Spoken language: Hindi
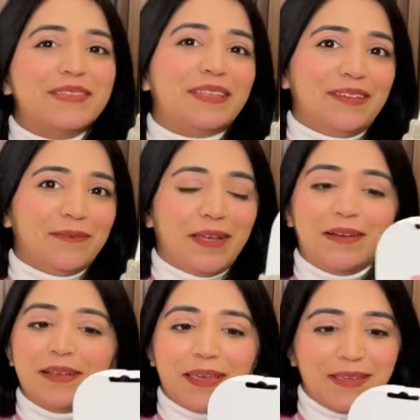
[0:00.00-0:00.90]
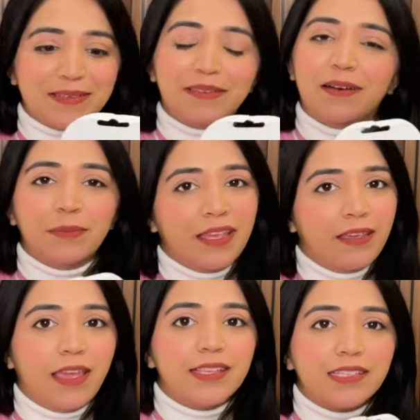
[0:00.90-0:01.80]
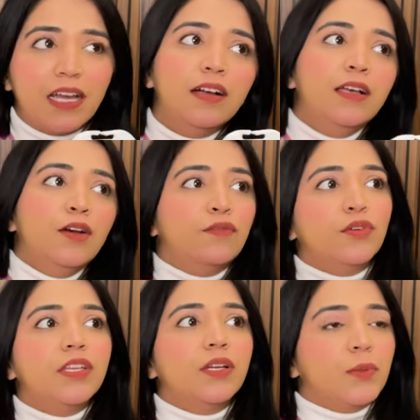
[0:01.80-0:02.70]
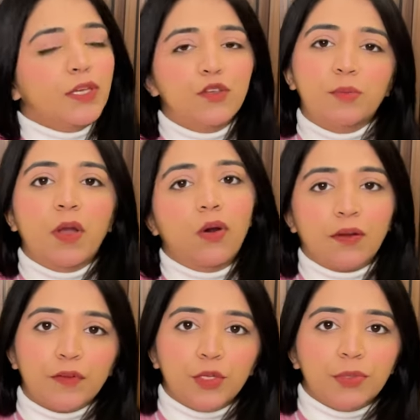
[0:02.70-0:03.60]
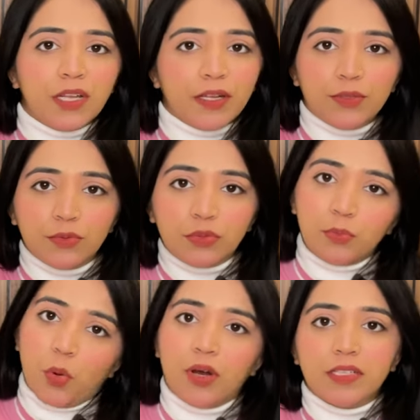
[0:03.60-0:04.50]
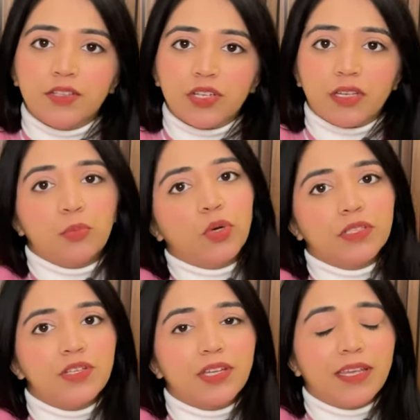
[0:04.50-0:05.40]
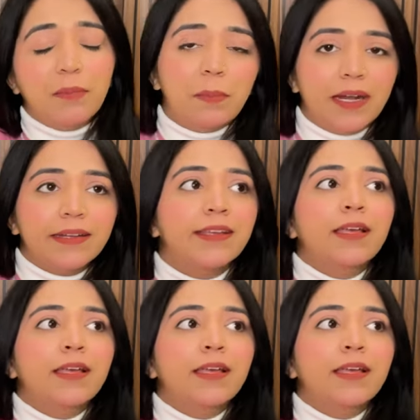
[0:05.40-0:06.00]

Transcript: सी गाइज uh, मैं ऐसे ना वो नहीं कहूँगी क्योंकि मैं हॉल वीडियो बना रही हूँ तो बहुत अच्छा है बहुत अच्छा है बट